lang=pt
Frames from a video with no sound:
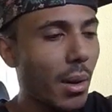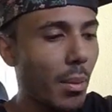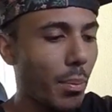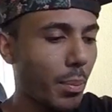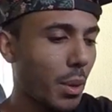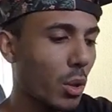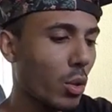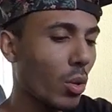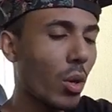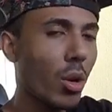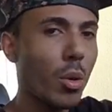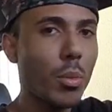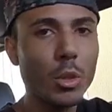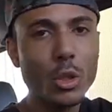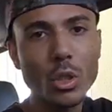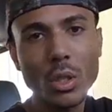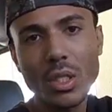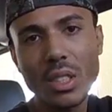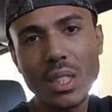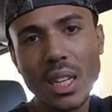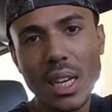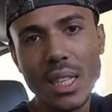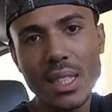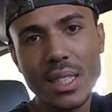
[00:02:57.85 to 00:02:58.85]
A pintura começou
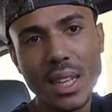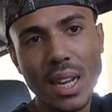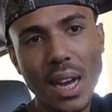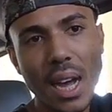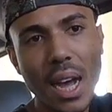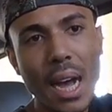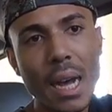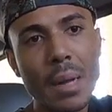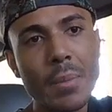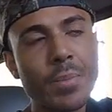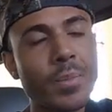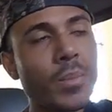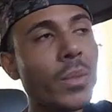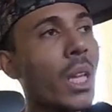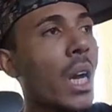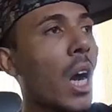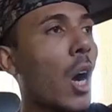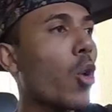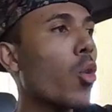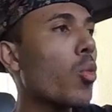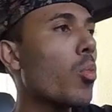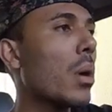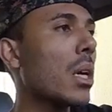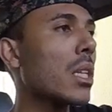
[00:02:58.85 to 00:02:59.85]
a descascar,
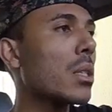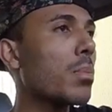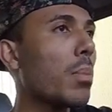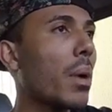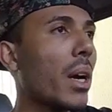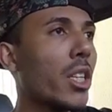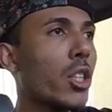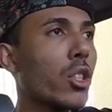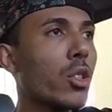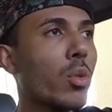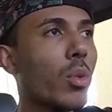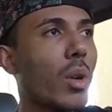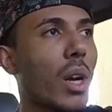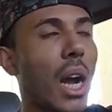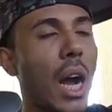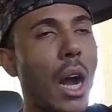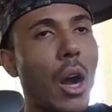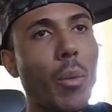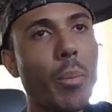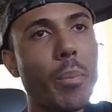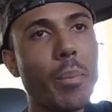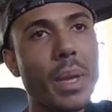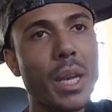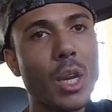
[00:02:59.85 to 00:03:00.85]
algumas partes do
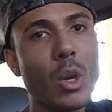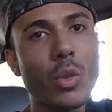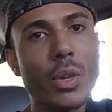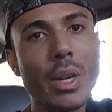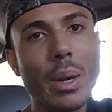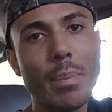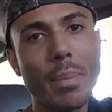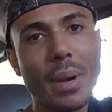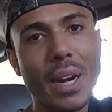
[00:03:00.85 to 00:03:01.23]
carro pegou na